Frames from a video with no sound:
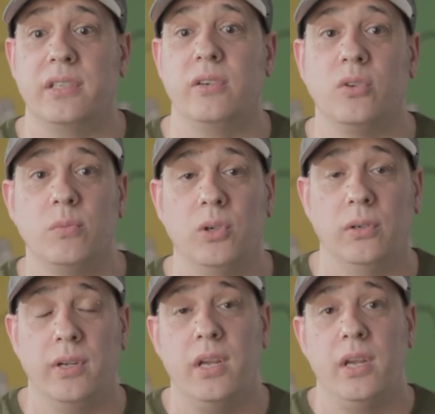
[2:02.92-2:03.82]
ser como
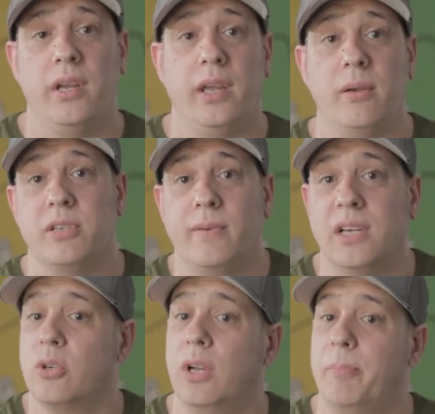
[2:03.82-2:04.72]
eh, se va a
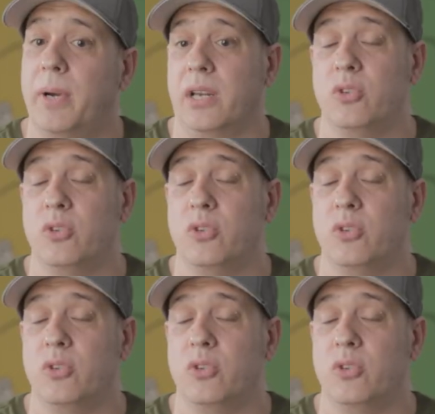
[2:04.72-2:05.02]
solapar.